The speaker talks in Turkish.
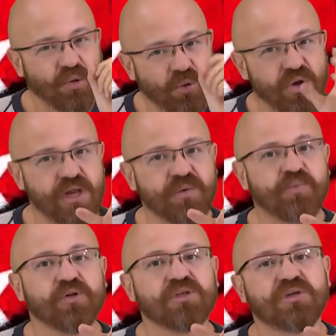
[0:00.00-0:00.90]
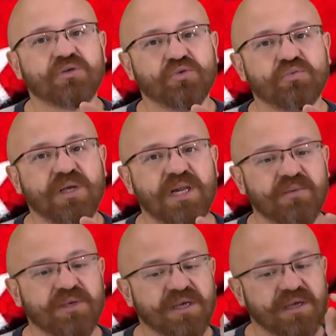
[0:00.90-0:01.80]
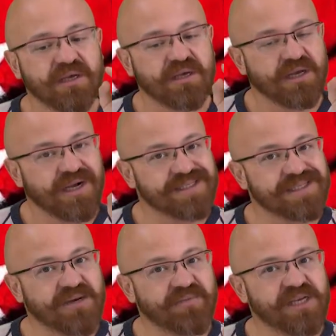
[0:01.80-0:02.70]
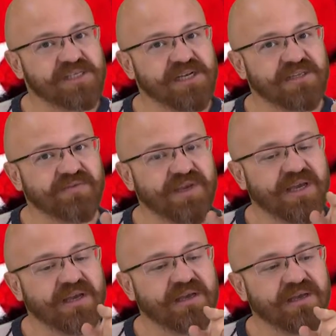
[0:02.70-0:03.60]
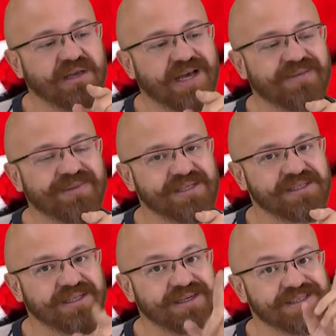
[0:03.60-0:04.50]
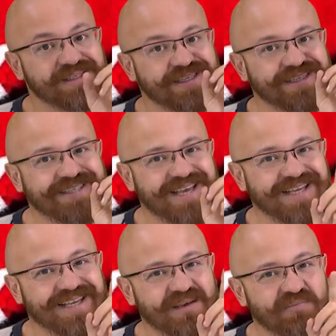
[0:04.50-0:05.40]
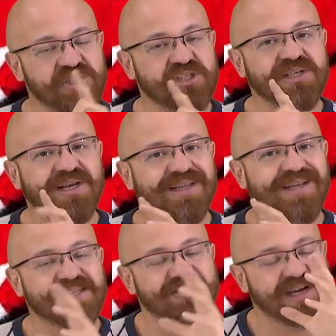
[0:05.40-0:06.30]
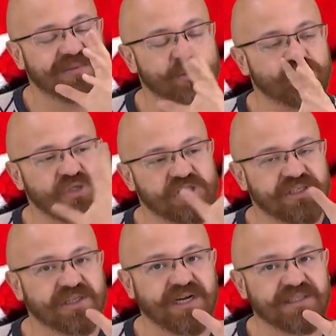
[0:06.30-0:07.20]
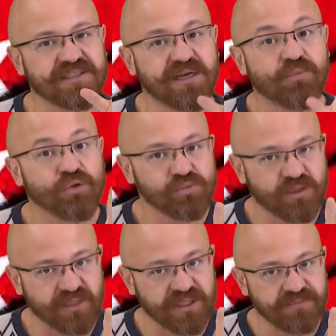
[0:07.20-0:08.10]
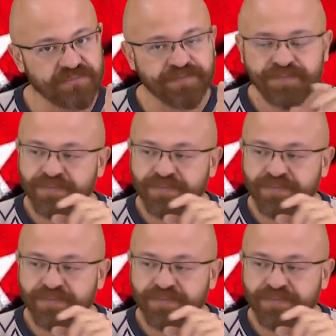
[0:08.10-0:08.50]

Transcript: Öyle bir politika gütmeliyim ki Azerbaycan ve Ermenistan arasındaki dengeyi Paşinyan'a ders verme sürecinin ardından bozmamalıyım.